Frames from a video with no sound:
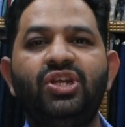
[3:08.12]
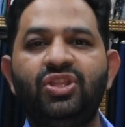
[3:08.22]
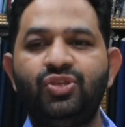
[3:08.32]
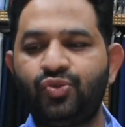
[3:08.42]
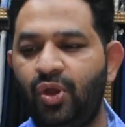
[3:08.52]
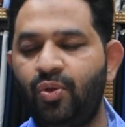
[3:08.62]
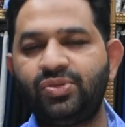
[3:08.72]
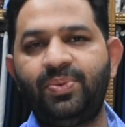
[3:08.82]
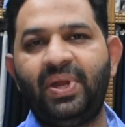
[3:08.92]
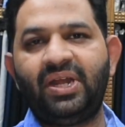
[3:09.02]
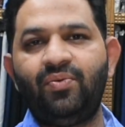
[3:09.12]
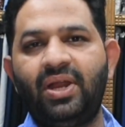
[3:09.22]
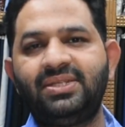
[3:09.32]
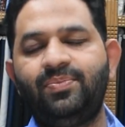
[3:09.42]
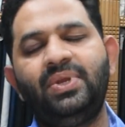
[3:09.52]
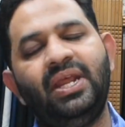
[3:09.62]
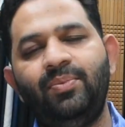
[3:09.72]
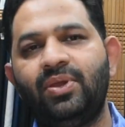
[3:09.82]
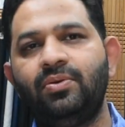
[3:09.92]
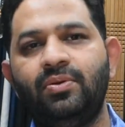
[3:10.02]
షాట్ తీసుకుని ఒకసారి పెట్టండి వాట్సాప్ నేను
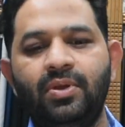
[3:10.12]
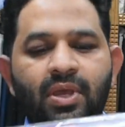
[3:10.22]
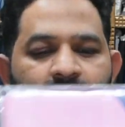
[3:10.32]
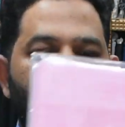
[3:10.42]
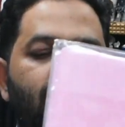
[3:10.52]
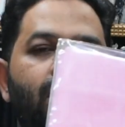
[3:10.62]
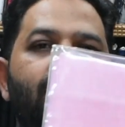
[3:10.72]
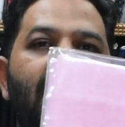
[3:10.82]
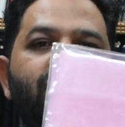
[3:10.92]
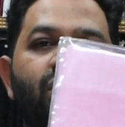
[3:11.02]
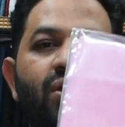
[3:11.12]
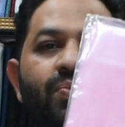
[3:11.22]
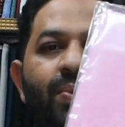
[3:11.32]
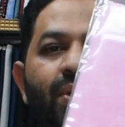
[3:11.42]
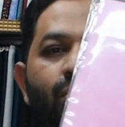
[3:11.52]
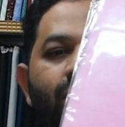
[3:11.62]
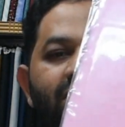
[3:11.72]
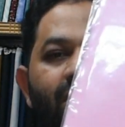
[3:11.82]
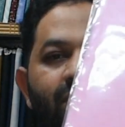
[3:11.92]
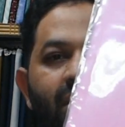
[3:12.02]
మీకు క్యాష్ ఆన్ డెలివరీ ఇప్పుడు రెండు
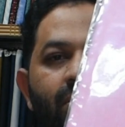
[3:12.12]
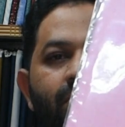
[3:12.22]
ఇస్తూ ఉంటాను